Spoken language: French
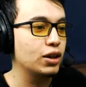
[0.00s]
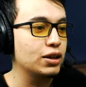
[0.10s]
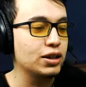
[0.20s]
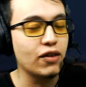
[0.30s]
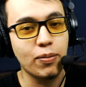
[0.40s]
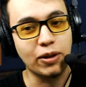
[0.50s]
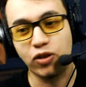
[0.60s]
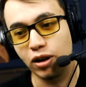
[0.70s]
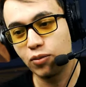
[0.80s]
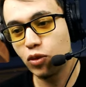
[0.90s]
il n'y avait pas de
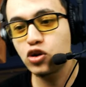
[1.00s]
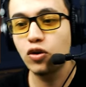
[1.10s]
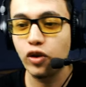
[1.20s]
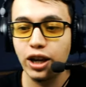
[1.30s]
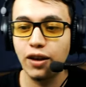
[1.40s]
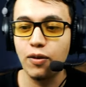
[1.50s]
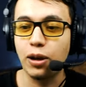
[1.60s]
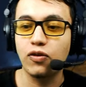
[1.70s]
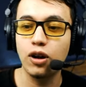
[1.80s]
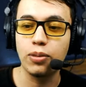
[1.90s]
frein. Moi je le voyais qu'il n'y avait
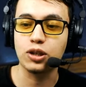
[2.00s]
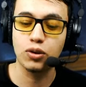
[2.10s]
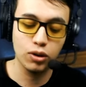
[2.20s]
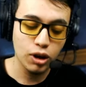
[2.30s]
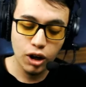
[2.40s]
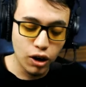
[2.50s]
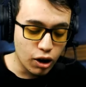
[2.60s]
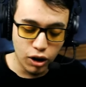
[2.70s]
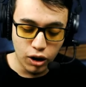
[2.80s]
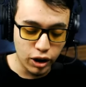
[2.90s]
pas de frein parce que
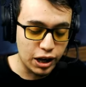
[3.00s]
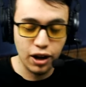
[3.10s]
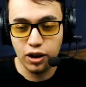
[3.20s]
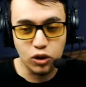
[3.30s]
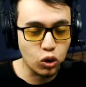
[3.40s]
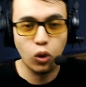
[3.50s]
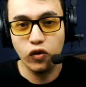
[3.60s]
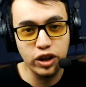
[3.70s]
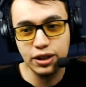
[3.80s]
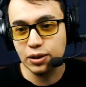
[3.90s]
euh, il allait trop
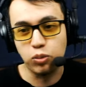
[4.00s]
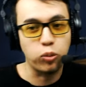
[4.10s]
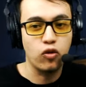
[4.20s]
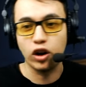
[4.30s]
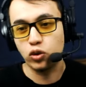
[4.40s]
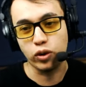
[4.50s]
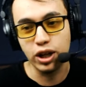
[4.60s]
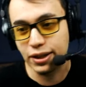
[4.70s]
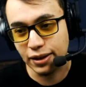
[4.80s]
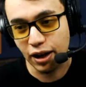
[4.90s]
vite pour pouvoir
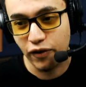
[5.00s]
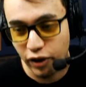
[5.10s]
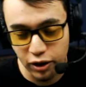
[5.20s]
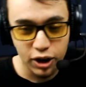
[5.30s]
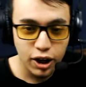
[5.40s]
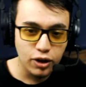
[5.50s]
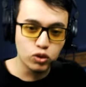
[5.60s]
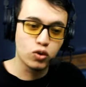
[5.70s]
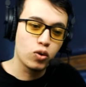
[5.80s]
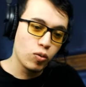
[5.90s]
tourner, c'était la fin.
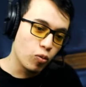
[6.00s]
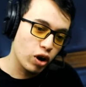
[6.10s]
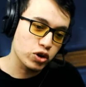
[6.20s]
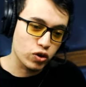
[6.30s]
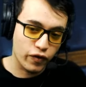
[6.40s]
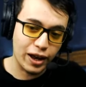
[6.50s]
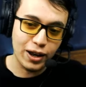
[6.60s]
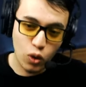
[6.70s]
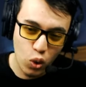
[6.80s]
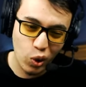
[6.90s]
Du coup moi je devais
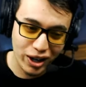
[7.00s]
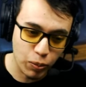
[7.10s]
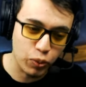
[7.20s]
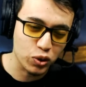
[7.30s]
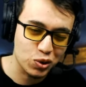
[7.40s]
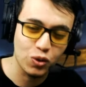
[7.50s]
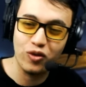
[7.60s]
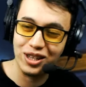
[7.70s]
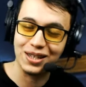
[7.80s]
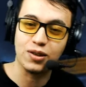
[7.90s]
aller courir pour
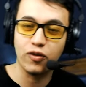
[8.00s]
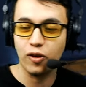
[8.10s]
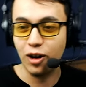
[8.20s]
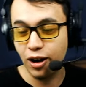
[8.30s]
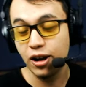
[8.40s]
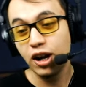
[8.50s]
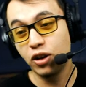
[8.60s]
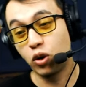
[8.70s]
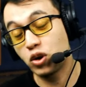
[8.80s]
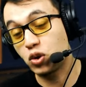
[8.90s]
sauver ces enfants là.
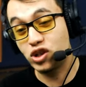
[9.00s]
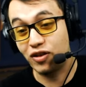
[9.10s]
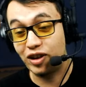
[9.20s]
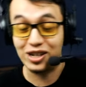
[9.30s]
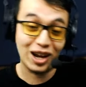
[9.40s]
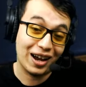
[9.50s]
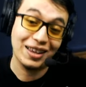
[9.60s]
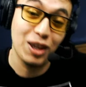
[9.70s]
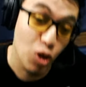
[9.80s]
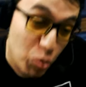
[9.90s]
Donc qu'est-ce que j'ai fait J'ai
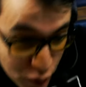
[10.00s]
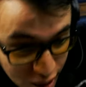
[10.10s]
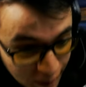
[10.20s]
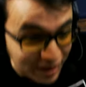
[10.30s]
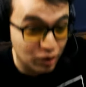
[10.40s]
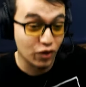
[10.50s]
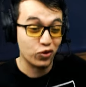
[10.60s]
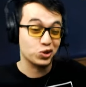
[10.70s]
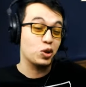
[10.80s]
arrêté le bus comme ça de la force de